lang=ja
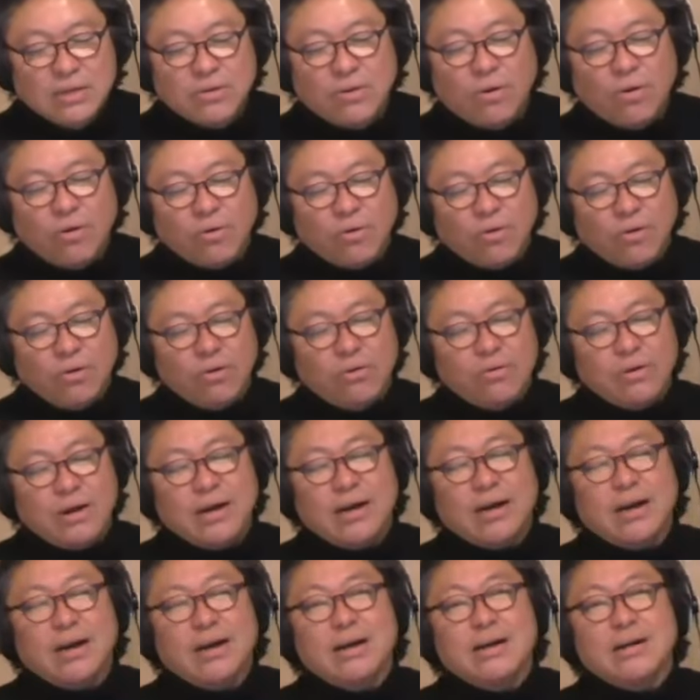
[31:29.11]
ここ
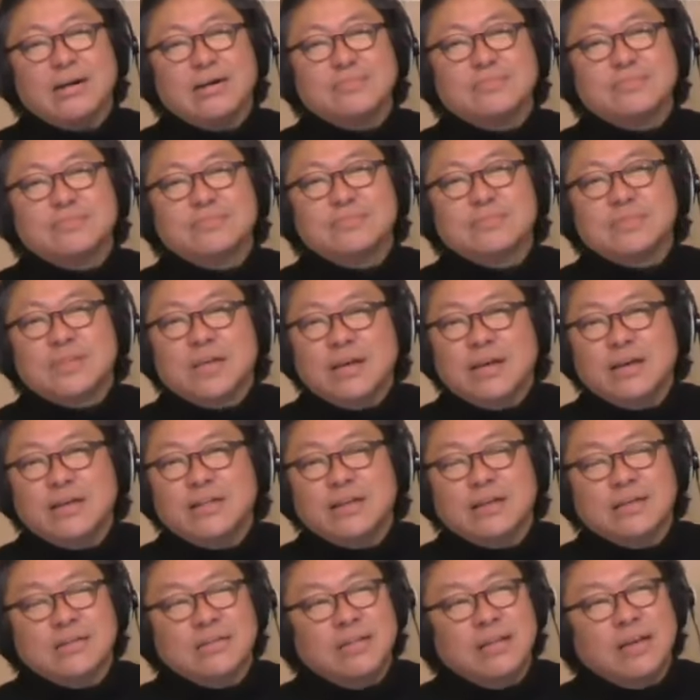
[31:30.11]
は、
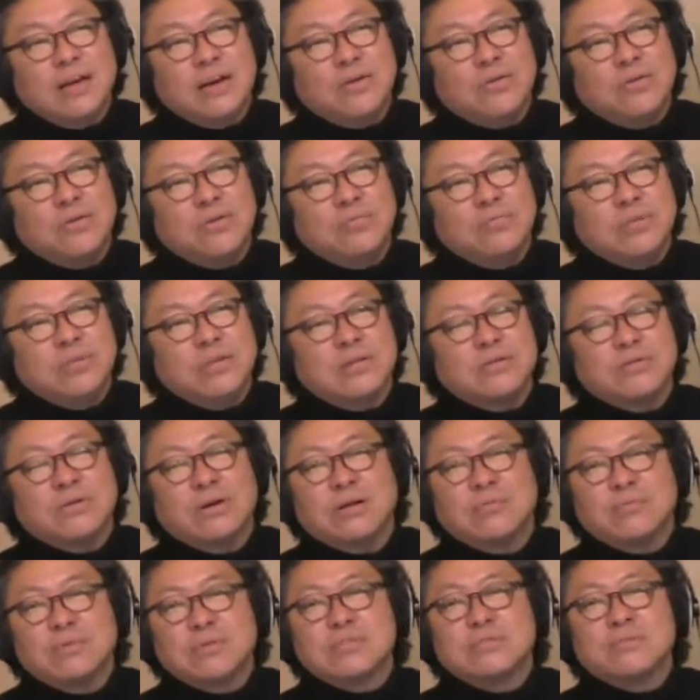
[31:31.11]
ね、なんでやろうみたいなとこ
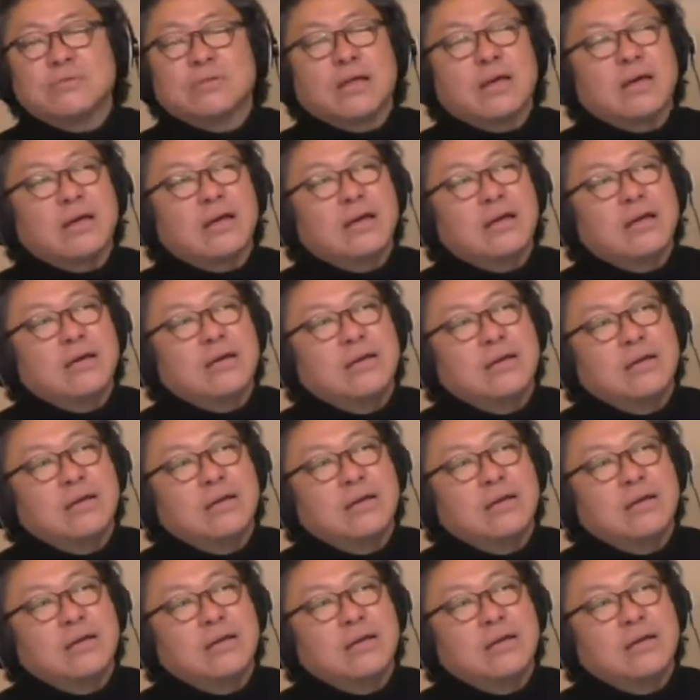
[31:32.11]
ありますよね。